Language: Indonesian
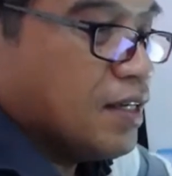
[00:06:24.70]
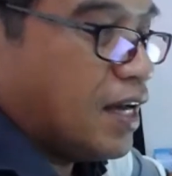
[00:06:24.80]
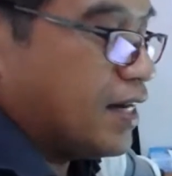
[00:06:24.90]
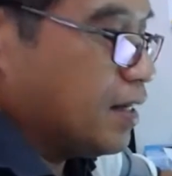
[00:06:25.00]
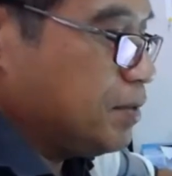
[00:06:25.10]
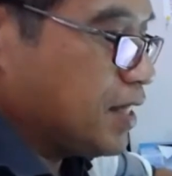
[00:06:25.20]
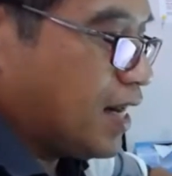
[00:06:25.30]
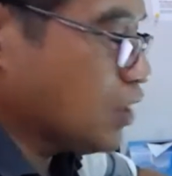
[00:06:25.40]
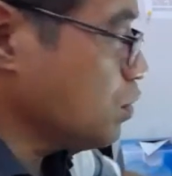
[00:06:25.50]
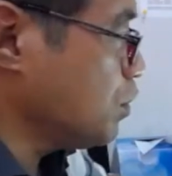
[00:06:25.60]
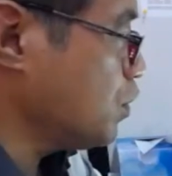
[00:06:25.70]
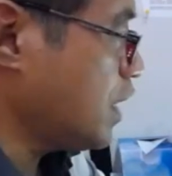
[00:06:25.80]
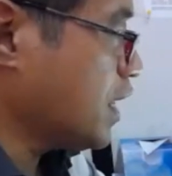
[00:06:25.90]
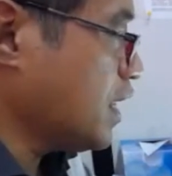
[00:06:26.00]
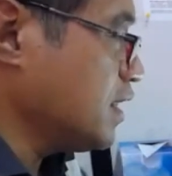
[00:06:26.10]
Anda bisa langsung
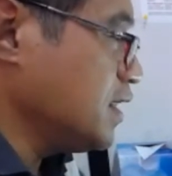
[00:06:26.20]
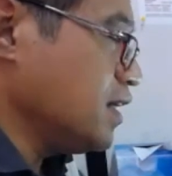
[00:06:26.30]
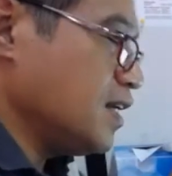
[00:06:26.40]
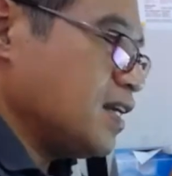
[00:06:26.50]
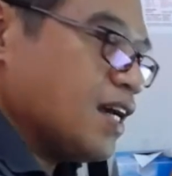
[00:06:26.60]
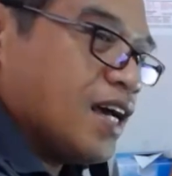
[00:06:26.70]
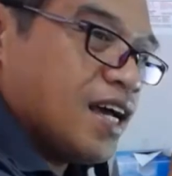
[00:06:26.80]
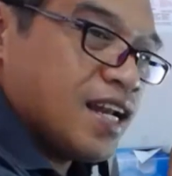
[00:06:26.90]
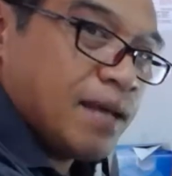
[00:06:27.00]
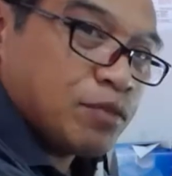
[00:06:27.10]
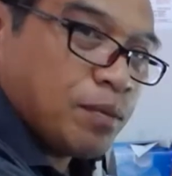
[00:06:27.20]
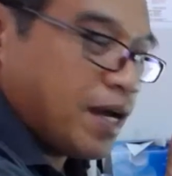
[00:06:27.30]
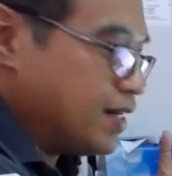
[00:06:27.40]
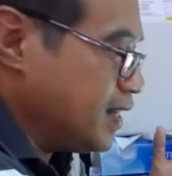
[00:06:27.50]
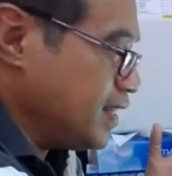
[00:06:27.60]
menggunakan uh, laptop
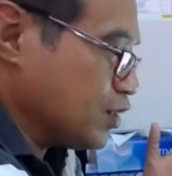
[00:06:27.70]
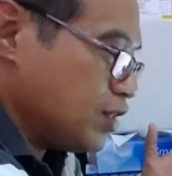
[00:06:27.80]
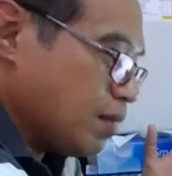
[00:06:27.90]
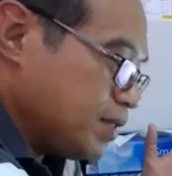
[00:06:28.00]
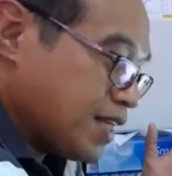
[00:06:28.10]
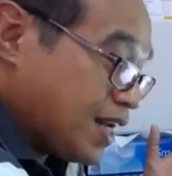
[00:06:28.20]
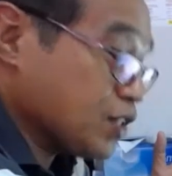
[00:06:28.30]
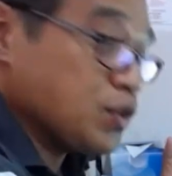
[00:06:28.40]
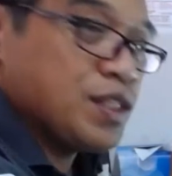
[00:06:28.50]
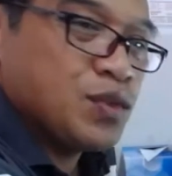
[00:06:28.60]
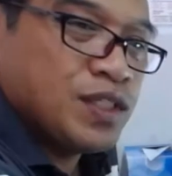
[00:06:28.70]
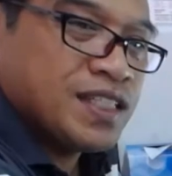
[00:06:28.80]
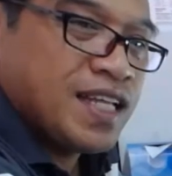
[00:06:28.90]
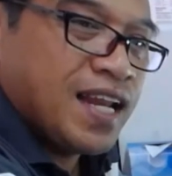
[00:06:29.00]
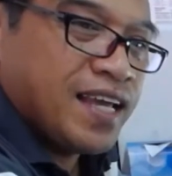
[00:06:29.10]
Anda yang sudah bisa langsung
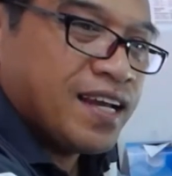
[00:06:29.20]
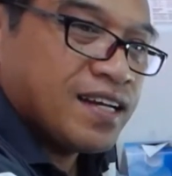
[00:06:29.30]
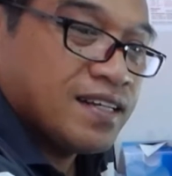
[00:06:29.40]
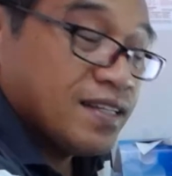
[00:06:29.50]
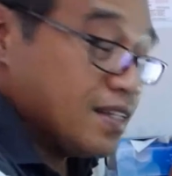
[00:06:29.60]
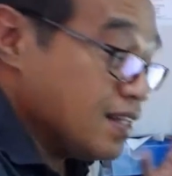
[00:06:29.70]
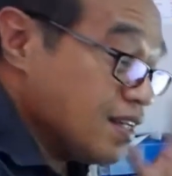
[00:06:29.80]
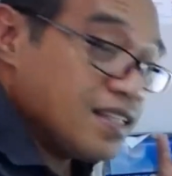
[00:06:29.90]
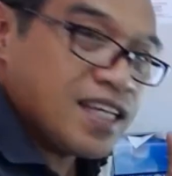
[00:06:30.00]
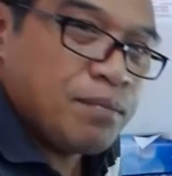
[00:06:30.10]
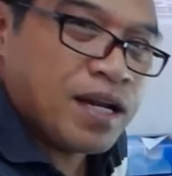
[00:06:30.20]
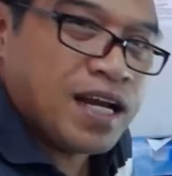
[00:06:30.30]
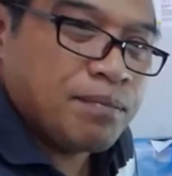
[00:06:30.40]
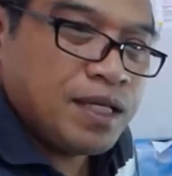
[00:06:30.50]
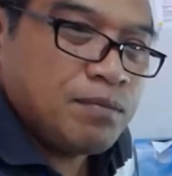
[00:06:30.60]
ditulis di layar. Saya
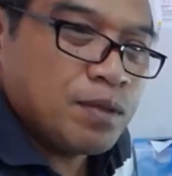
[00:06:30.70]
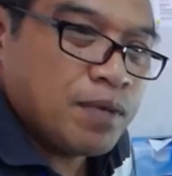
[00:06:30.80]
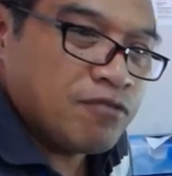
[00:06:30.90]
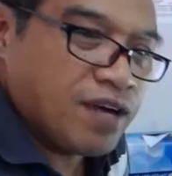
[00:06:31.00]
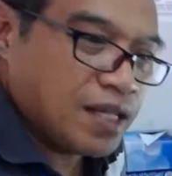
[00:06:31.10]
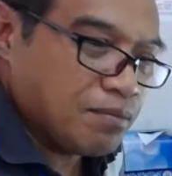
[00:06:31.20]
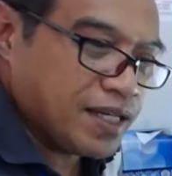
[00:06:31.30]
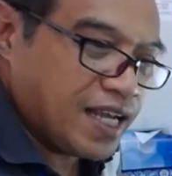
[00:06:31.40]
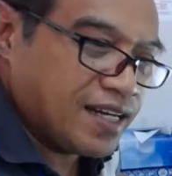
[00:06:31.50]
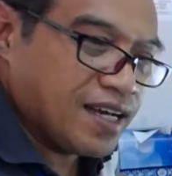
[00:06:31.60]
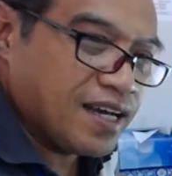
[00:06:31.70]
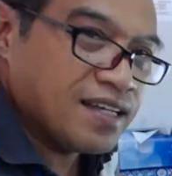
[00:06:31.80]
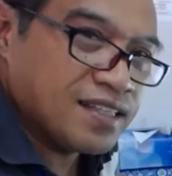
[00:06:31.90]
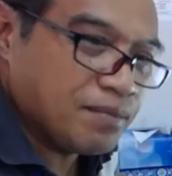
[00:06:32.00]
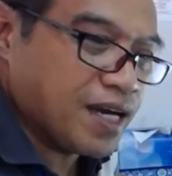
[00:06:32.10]
berharap ini bermanfaat bagi
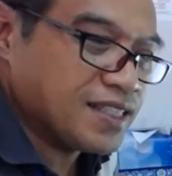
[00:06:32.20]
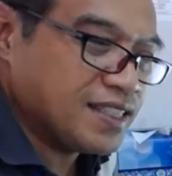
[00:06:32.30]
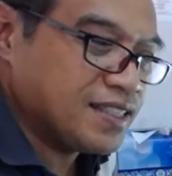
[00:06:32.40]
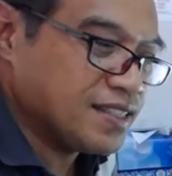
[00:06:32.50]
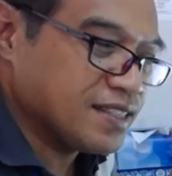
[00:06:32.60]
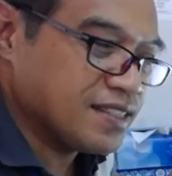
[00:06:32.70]
Anda. Terima kasih.